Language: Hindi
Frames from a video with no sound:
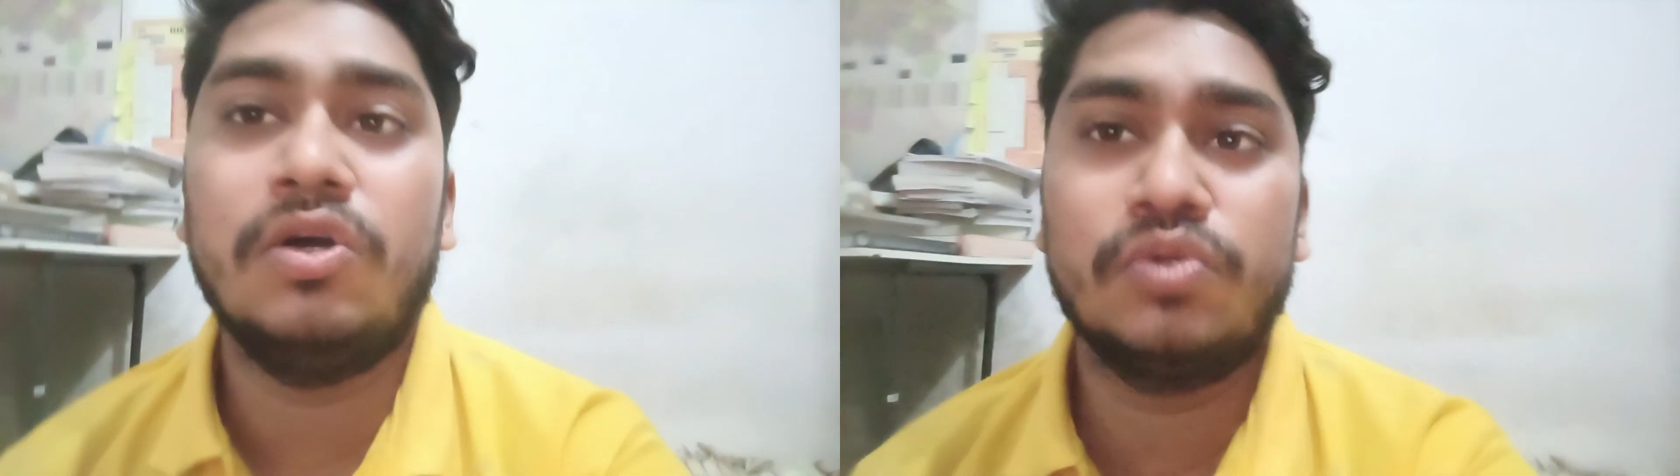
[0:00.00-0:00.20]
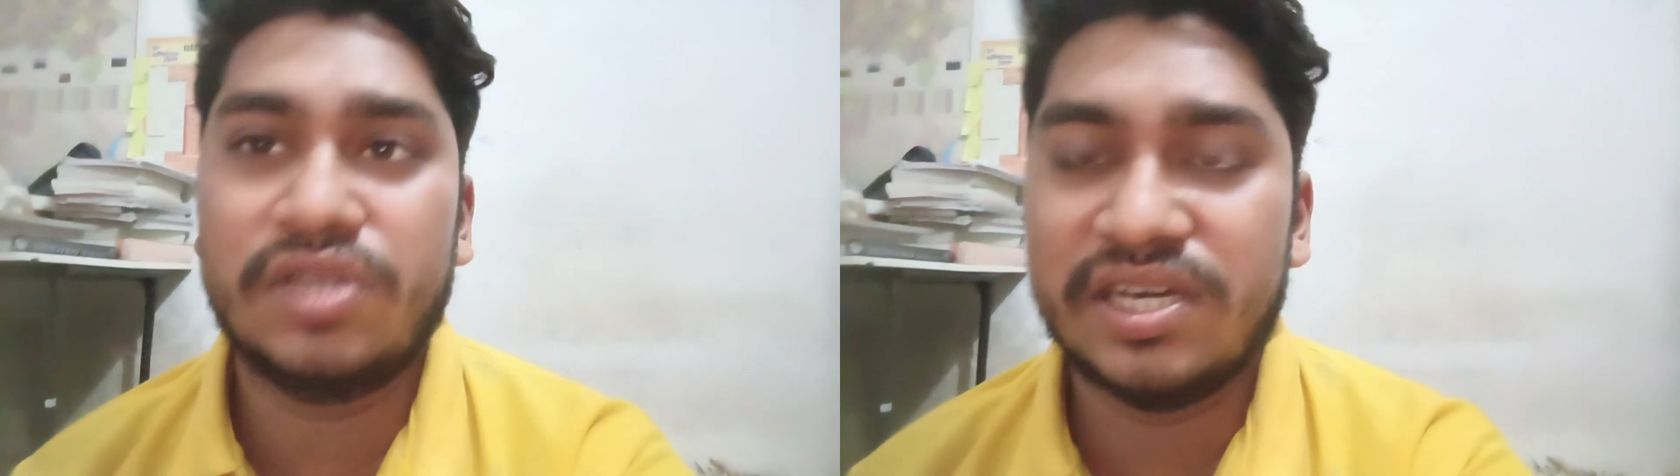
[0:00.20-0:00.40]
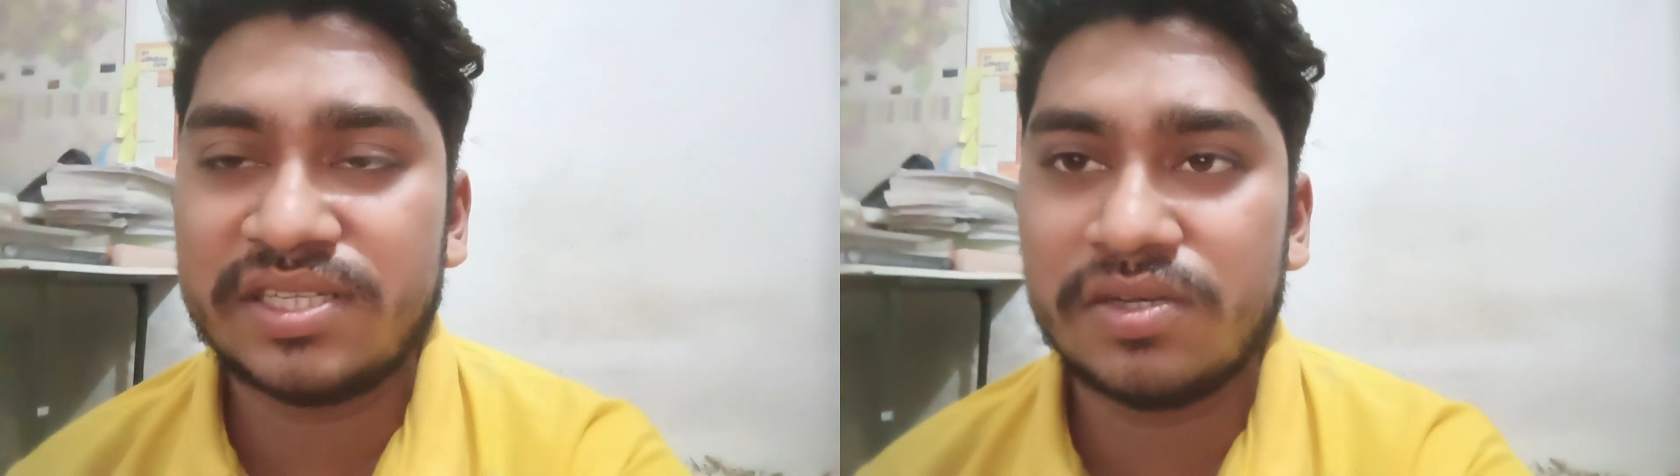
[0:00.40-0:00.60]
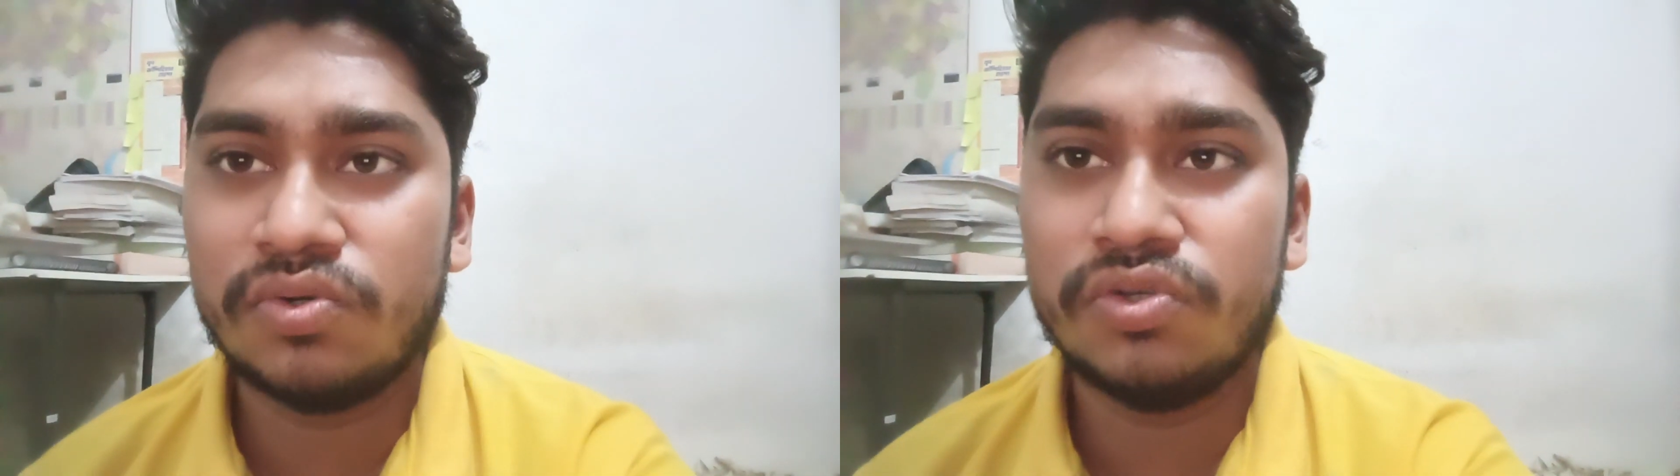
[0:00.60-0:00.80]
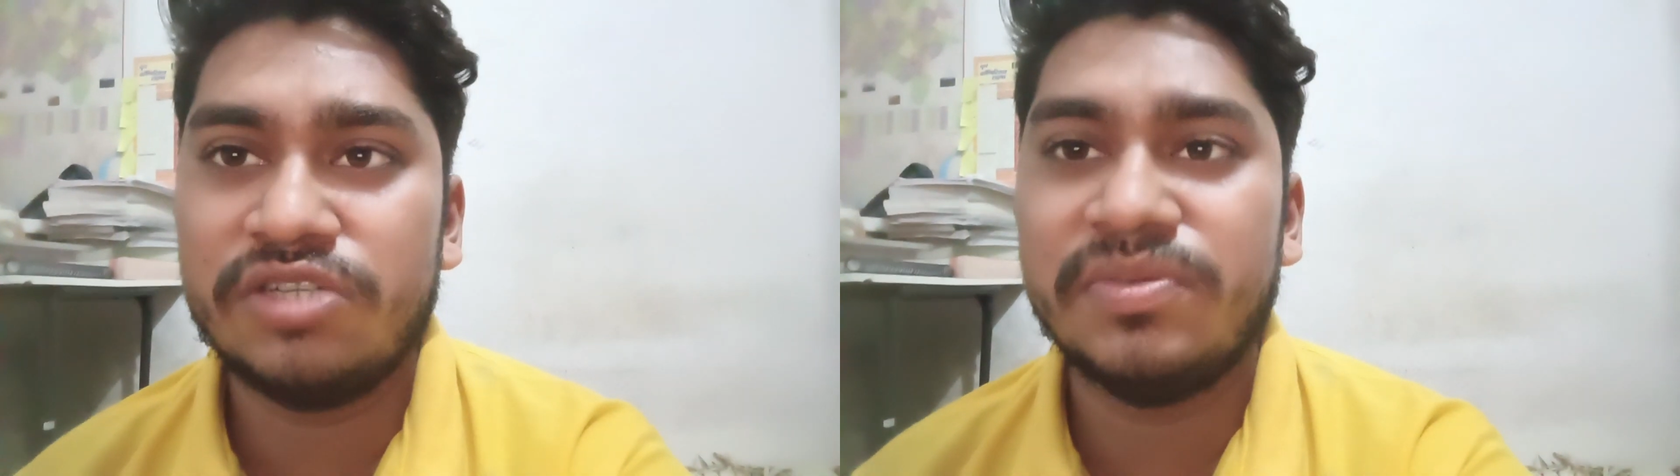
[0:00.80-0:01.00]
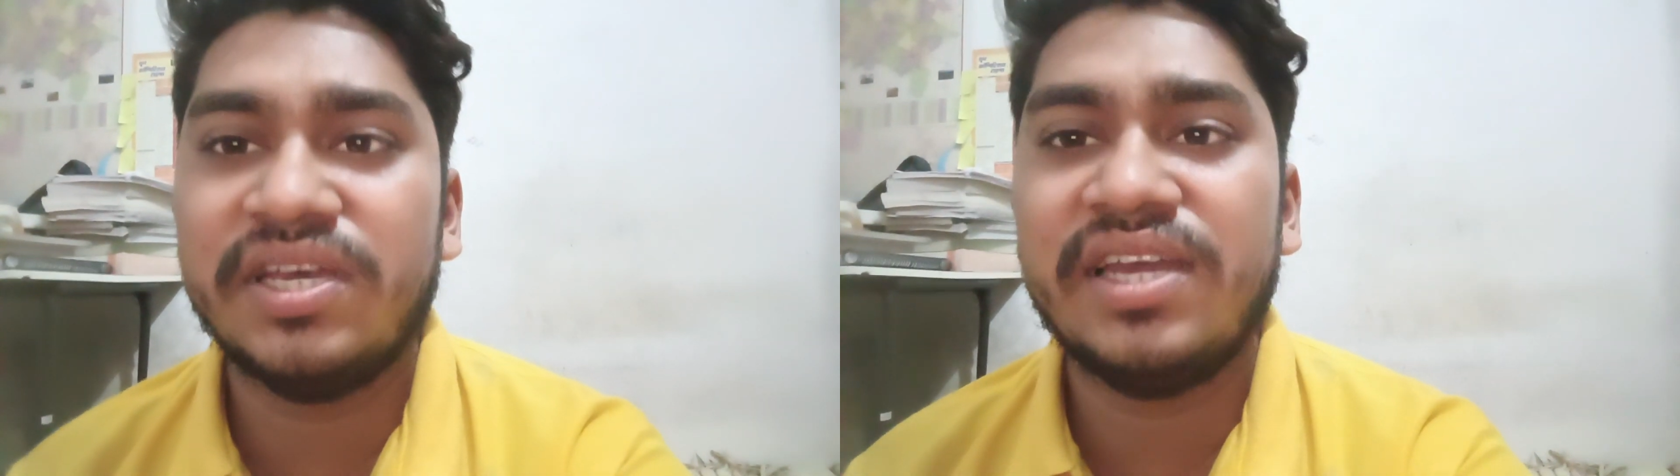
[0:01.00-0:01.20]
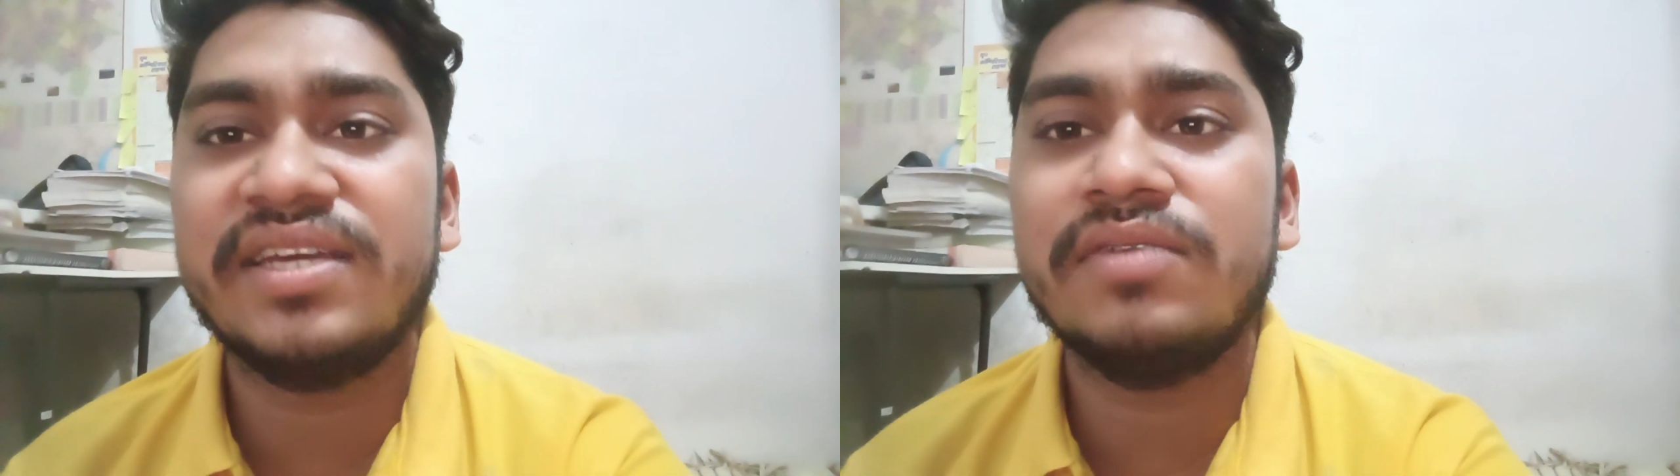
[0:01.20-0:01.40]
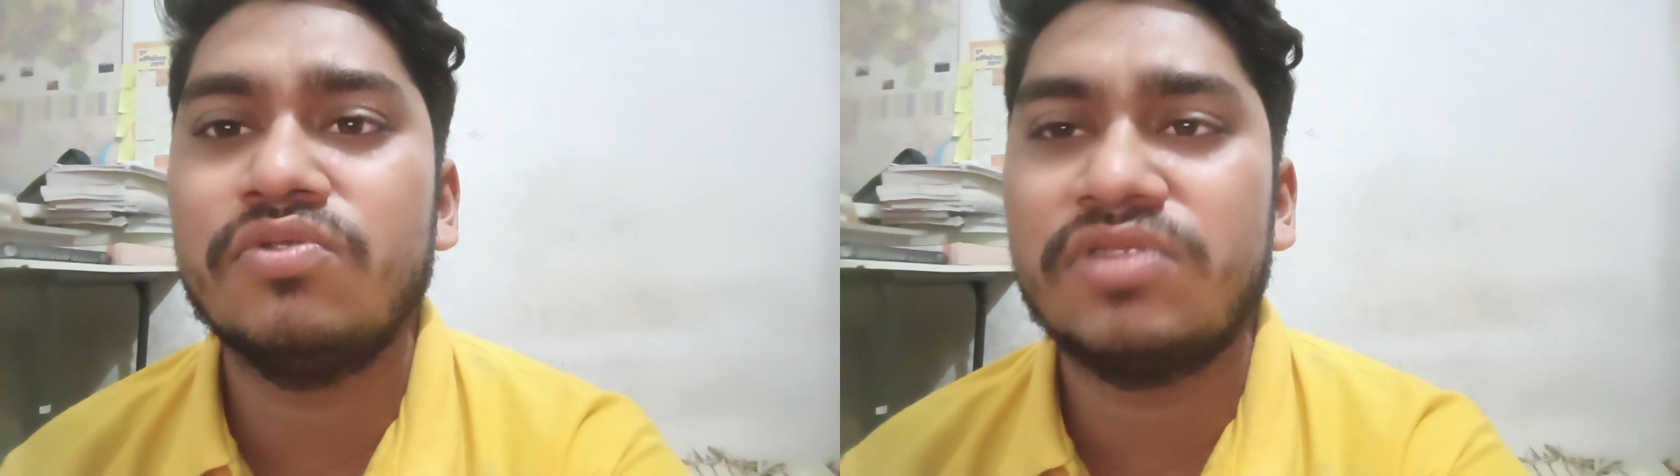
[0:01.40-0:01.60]
उत्कर्ष कोचिंग भी है
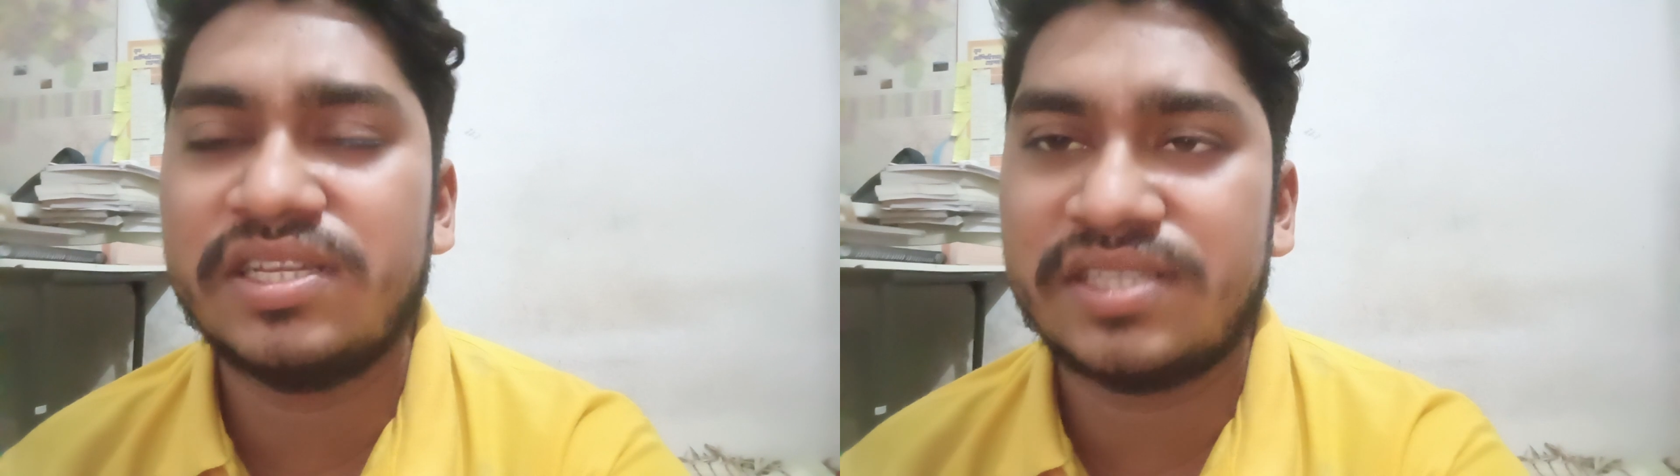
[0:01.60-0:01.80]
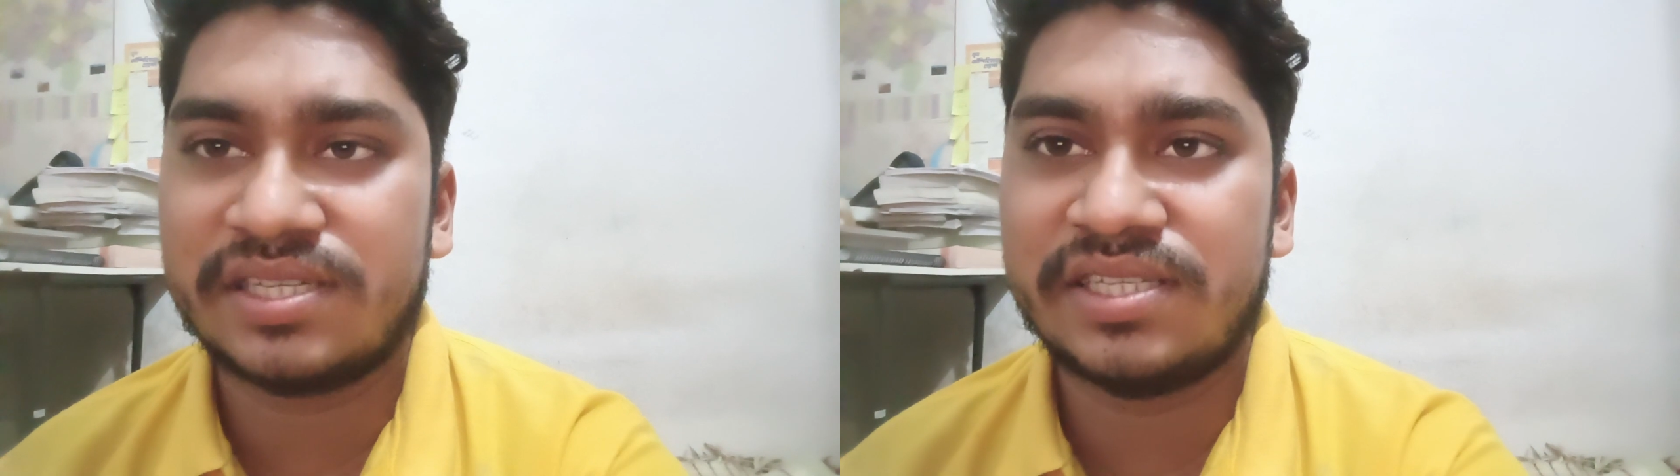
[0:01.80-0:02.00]
लेकिन वो उतना